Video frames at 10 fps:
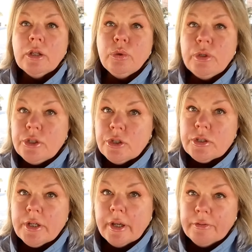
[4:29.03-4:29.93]

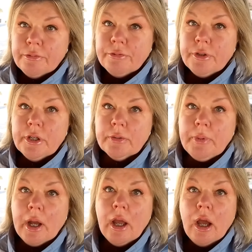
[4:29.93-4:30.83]
туристическая
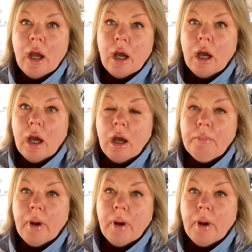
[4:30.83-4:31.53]
фирма – а